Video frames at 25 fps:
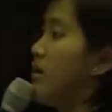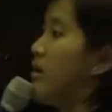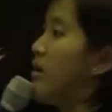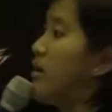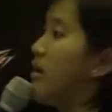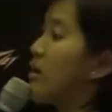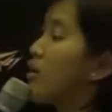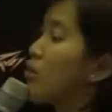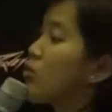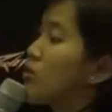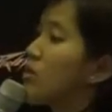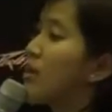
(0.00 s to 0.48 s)

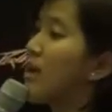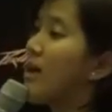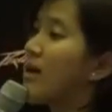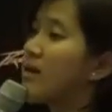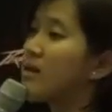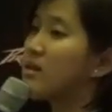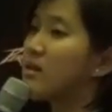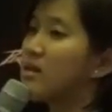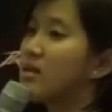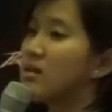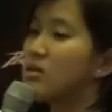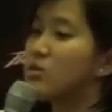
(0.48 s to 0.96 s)
ikut
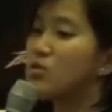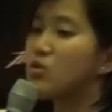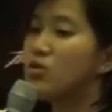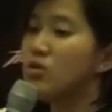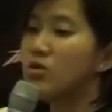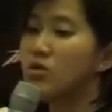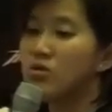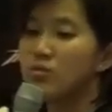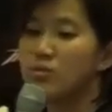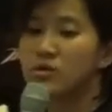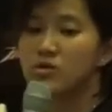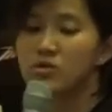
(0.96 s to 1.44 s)
lari itu
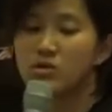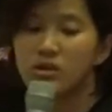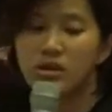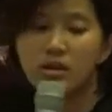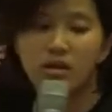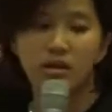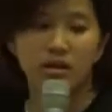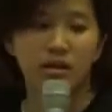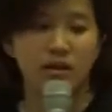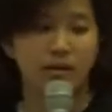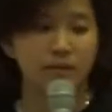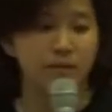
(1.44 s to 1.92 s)
maksudnya
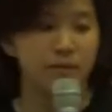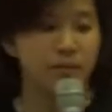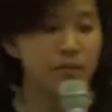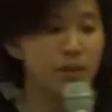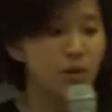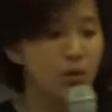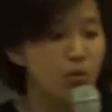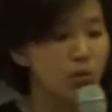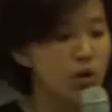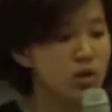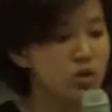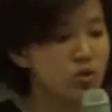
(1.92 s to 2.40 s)
gini,
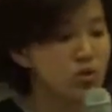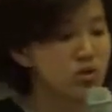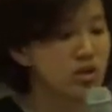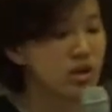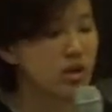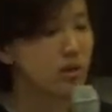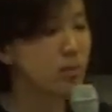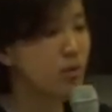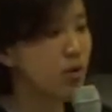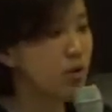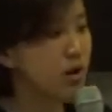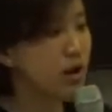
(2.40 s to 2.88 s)
waktu
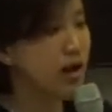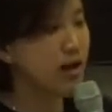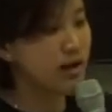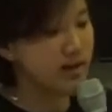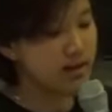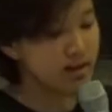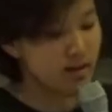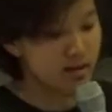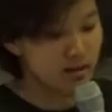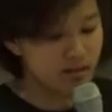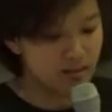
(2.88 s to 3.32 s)
saya mau lari,